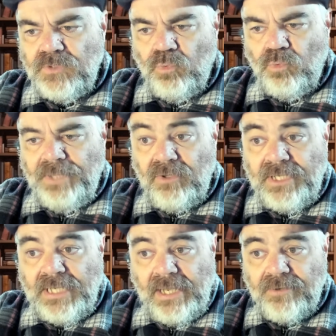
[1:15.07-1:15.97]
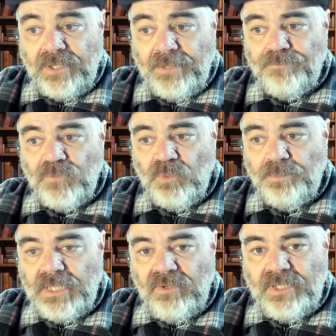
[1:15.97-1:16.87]
o Melonaro, né? O
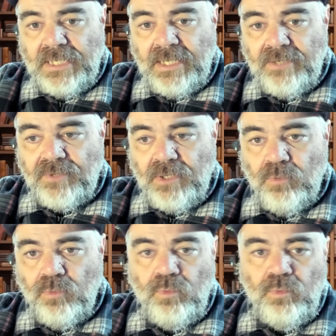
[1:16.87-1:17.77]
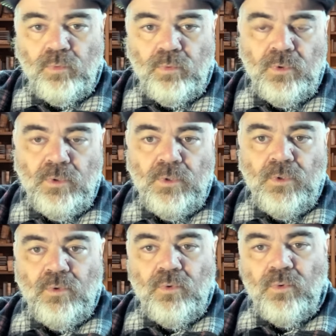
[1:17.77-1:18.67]
Melonaro, que é o,
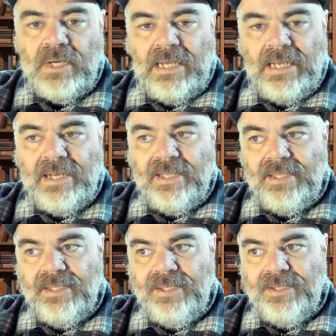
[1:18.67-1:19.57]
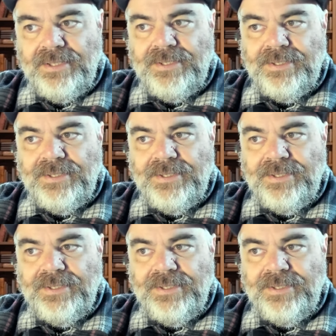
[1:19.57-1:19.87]
o cara aí que,